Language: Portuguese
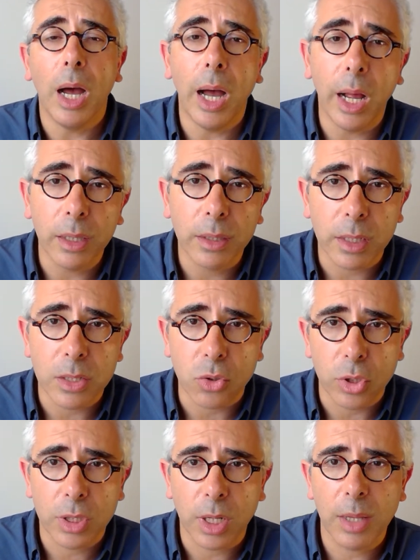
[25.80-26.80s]

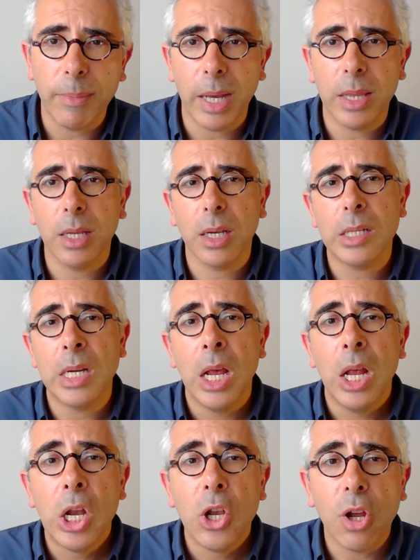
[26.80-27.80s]
Alterações Climáticas,
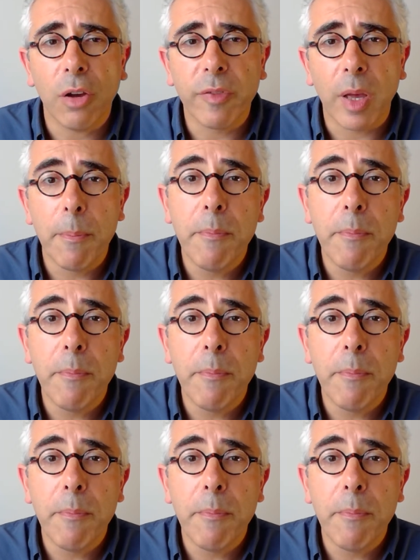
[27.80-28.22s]
nova